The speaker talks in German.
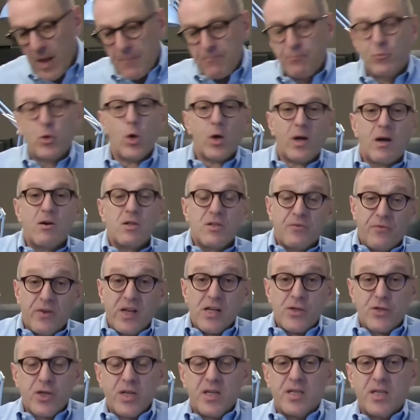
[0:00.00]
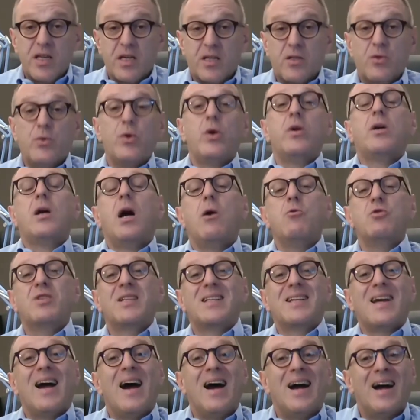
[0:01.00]
Durchaus vielschichtig,
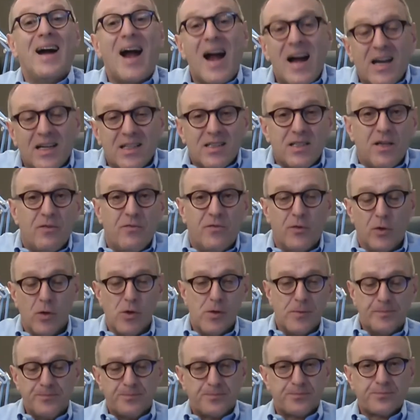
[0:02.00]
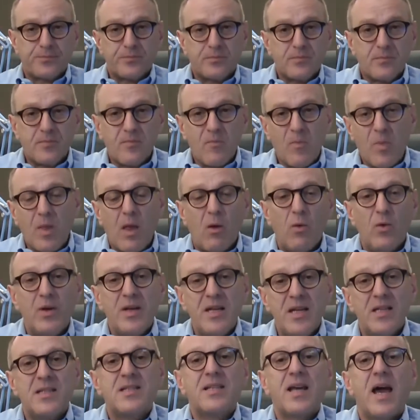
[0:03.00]
durchaus charaktervoll. Und
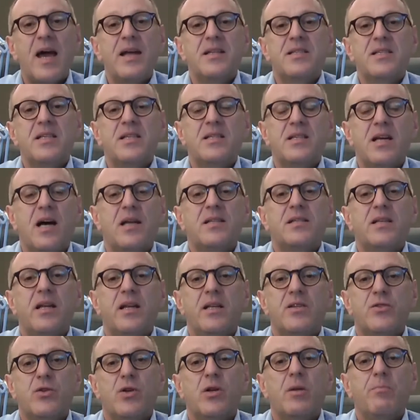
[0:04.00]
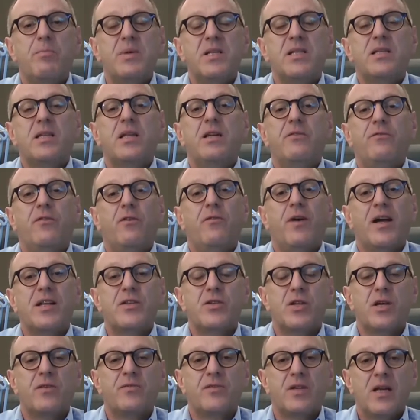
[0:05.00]
hier zeigt sich tatsächlich schon ein bisschen die
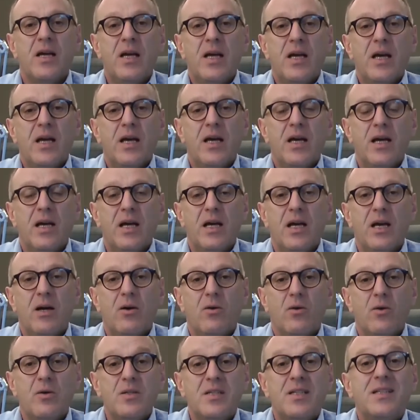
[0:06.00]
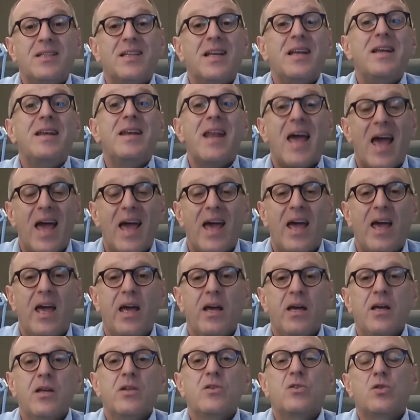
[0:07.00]
Verwandtschaft äh, und die
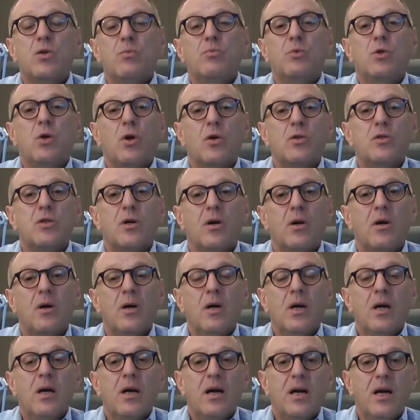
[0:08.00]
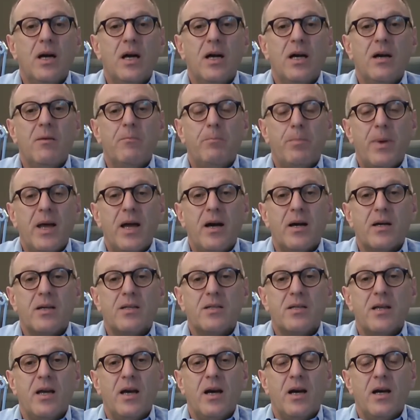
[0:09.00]
Nähe zum Cotton-Berg,
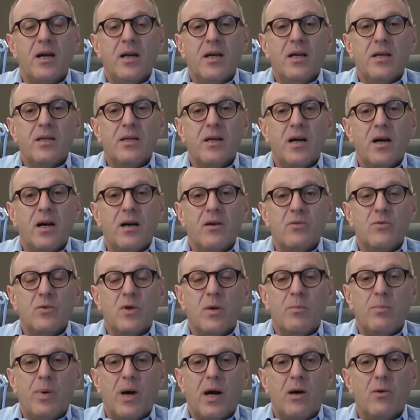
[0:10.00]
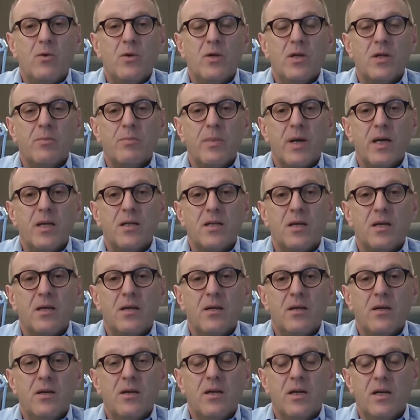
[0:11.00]
äh, der ja nur ein paar hundert
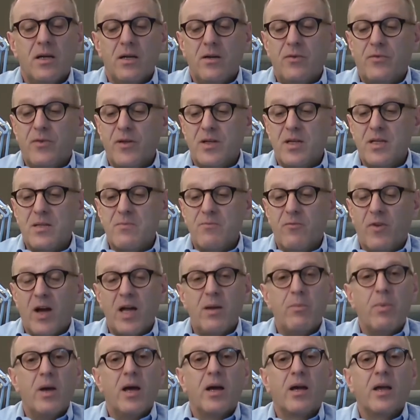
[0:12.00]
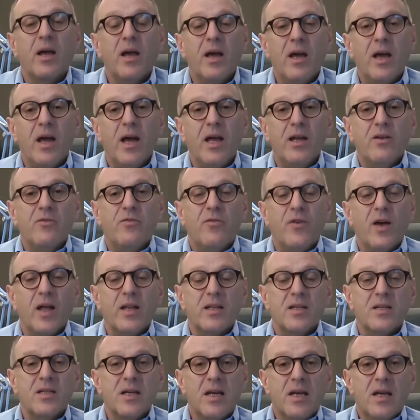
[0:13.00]
Meter äh, von diesem Weinberg
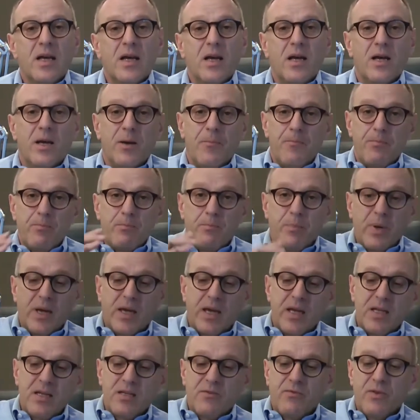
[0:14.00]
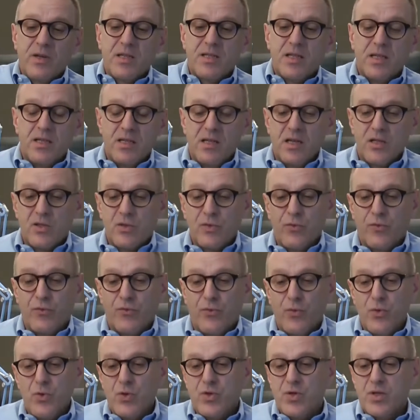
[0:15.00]
entfernt ähm, beginnt. Wir sind ja zu
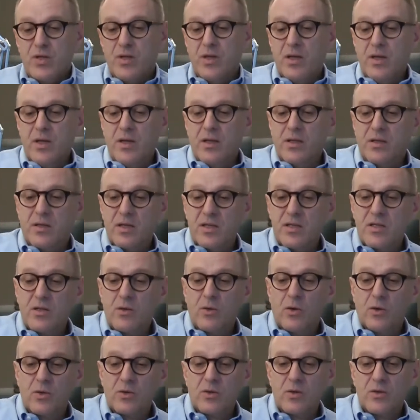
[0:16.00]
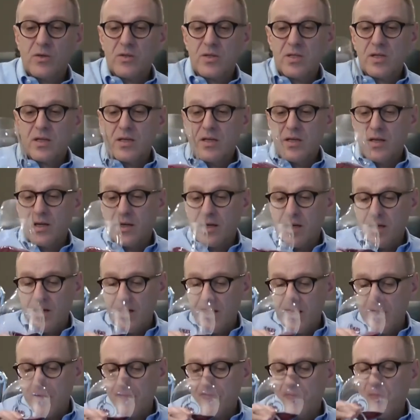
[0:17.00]
Füßen des Cortons hier
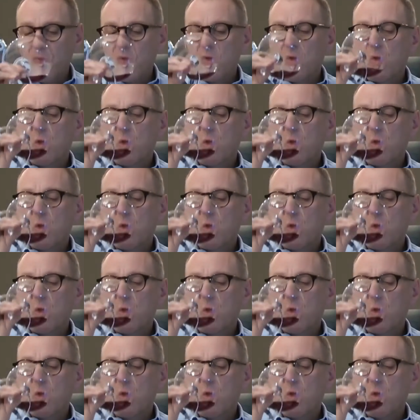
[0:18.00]
gelegen.